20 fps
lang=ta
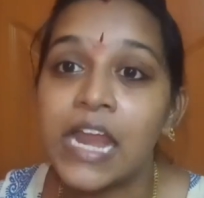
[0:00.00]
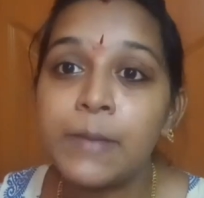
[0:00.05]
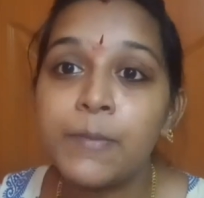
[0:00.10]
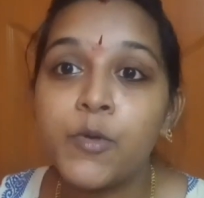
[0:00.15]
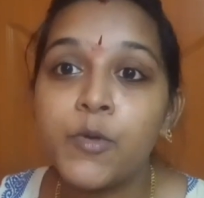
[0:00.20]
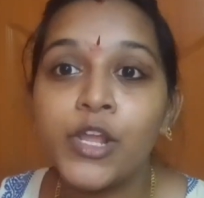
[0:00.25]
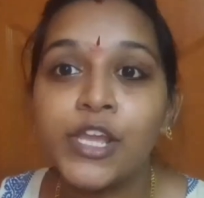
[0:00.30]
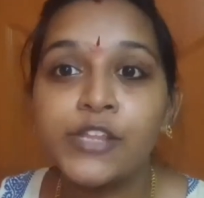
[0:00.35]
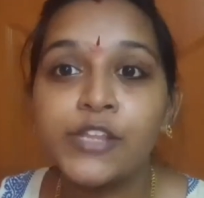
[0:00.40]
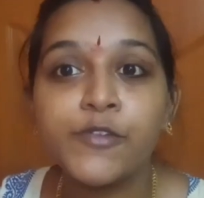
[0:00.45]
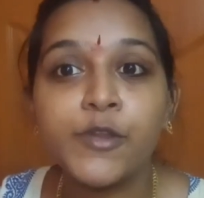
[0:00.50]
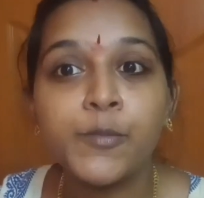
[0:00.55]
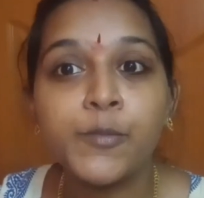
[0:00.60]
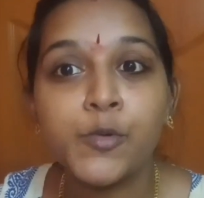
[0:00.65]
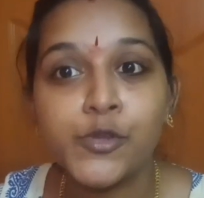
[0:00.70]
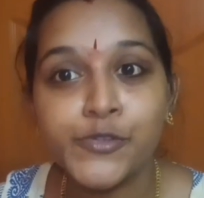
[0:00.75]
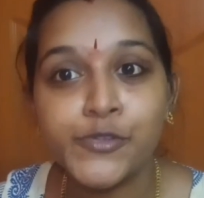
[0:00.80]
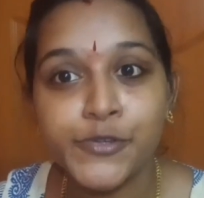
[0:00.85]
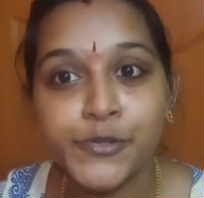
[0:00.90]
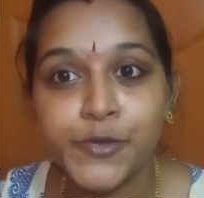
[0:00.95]
கண்டிப்பாக உங்களுக்கு இந்த
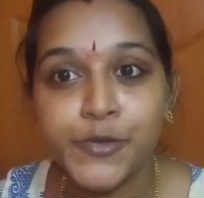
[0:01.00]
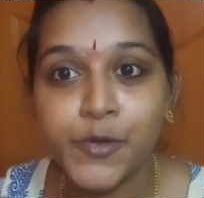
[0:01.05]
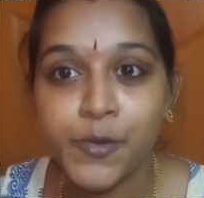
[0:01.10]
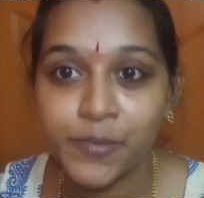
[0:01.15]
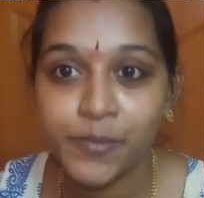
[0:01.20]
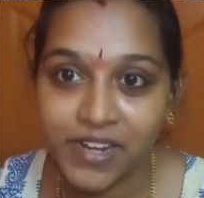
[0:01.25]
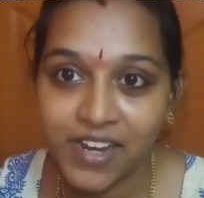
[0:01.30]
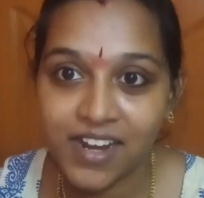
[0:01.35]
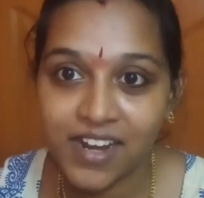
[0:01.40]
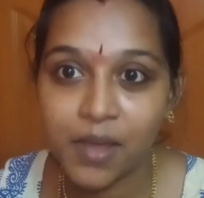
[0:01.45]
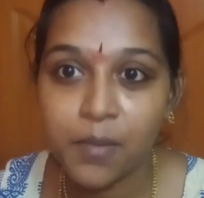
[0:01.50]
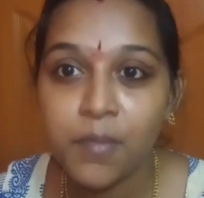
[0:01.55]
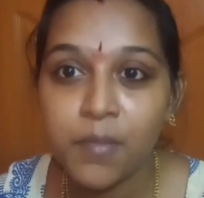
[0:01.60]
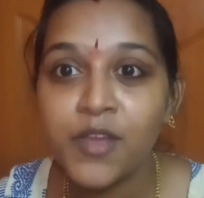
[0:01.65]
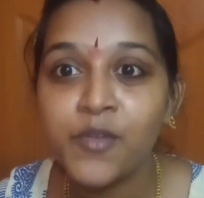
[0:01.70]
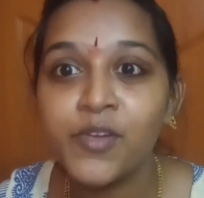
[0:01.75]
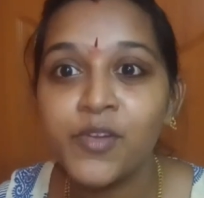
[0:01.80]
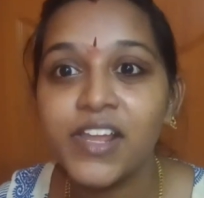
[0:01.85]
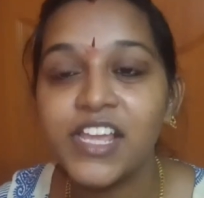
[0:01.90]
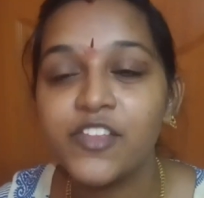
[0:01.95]
வீடியோ பிடிச்சிருக்கும் அப்படின்னு நான்
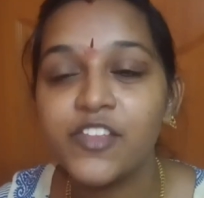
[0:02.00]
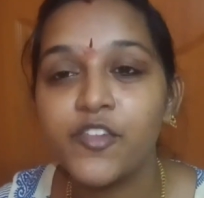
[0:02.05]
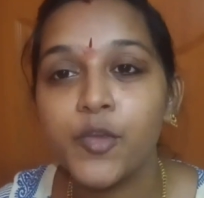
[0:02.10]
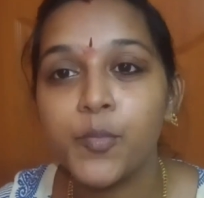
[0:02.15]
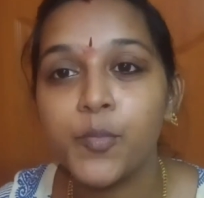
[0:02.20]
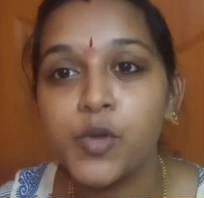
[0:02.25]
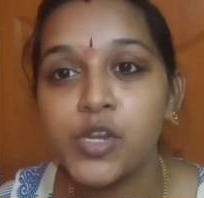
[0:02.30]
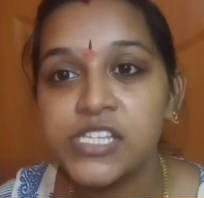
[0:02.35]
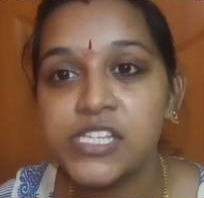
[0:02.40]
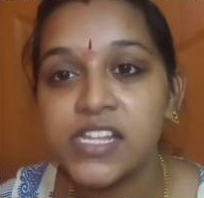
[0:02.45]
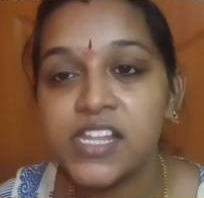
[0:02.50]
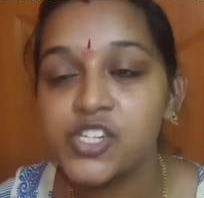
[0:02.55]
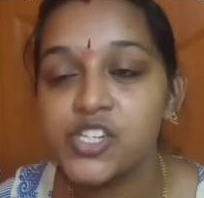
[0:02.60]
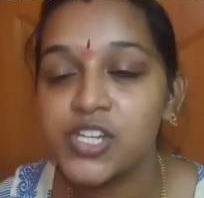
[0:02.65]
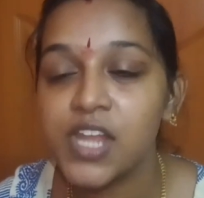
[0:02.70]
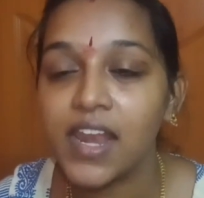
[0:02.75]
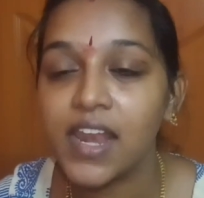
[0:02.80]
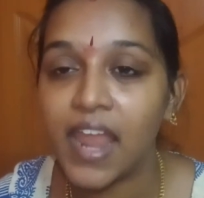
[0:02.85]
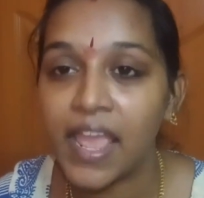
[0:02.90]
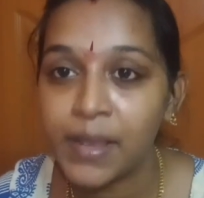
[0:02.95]
நம்புகிறேன் உங்களுக்கு இந்த வீடியோ
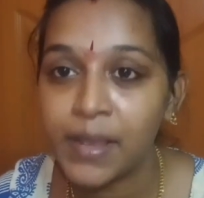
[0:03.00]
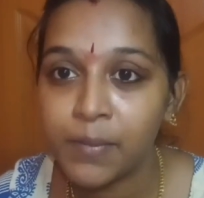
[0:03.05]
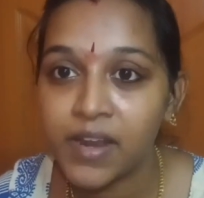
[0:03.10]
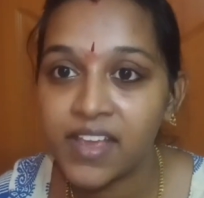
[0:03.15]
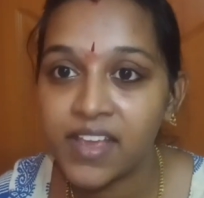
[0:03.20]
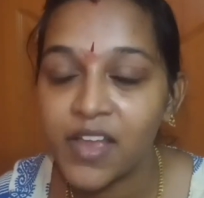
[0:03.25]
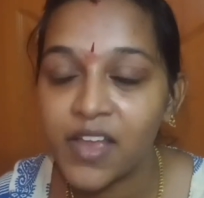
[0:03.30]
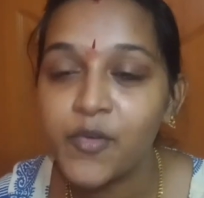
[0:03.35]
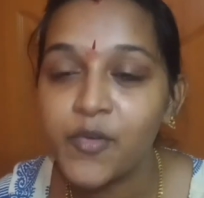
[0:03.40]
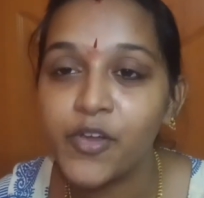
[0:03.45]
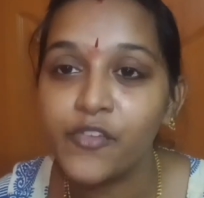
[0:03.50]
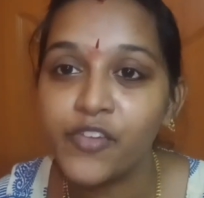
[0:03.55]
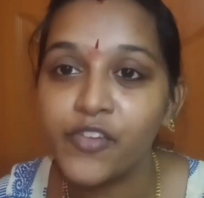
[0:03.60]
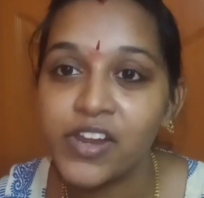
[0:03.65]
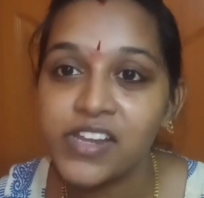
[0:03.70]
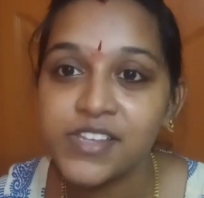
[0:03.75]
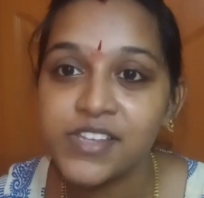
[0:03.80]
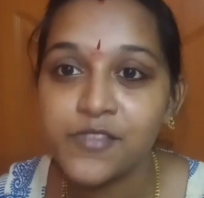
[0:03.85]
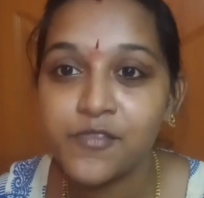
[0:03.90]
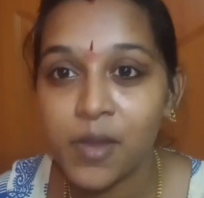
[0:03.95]
பிடிச்சிருந்துச்சுன்னா லைக் பண்ணுங்கள் உங்கள்
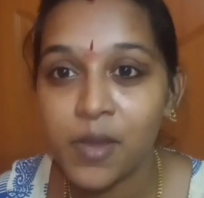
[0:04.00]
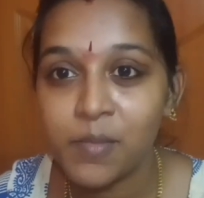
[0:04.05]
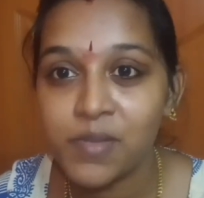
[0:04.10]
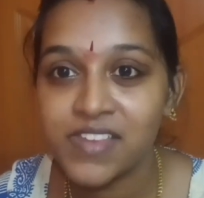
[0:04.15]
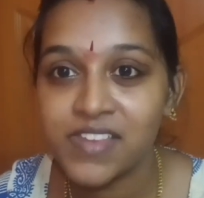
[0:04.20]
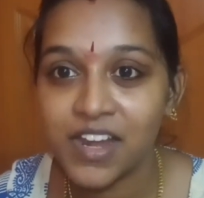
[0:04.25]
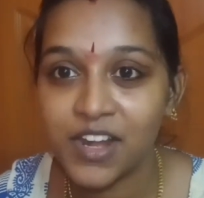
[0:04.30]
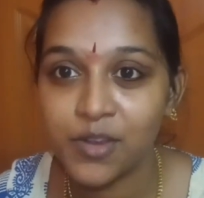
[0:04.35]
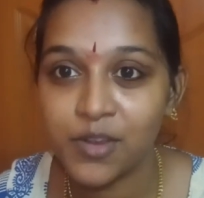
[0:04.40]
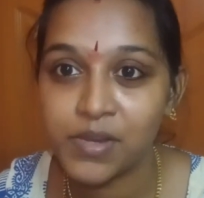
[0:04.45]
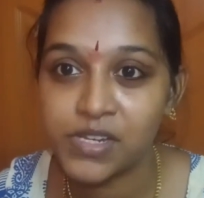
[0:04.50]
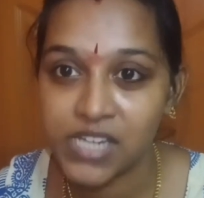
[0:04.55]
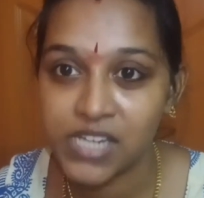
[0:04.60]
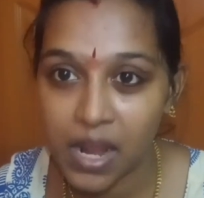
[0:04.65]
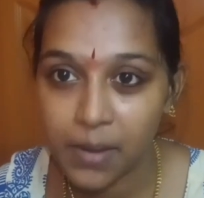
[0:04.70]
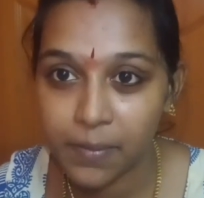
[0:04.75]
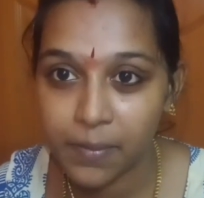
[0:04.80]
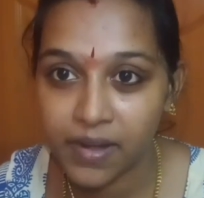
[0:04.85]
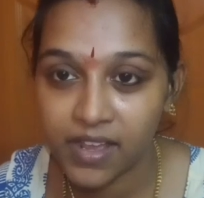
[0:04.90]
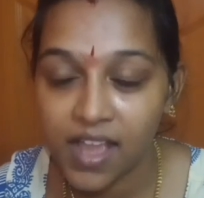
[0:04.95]
ஃப்ரெண்ட்ஸ் அண்ட் ஃபேமிலிஸ் எல்லாத்தையுமே
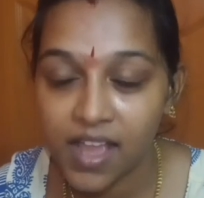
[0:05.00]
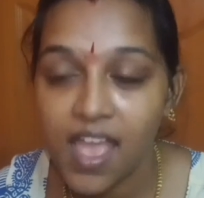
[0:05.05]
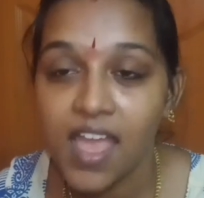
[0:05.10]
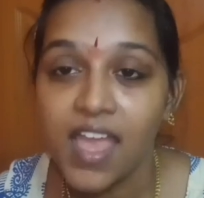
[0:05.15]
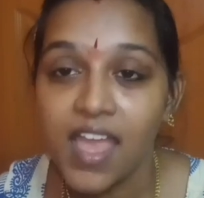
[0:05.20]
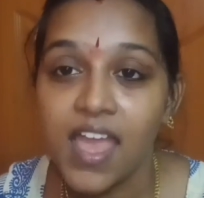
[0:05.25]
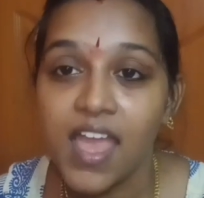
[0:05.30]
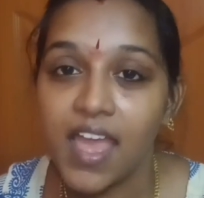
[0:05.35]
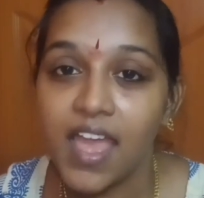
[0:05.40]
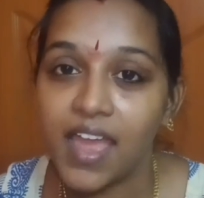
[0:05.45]
ஷேர் பண்ணுங்கள்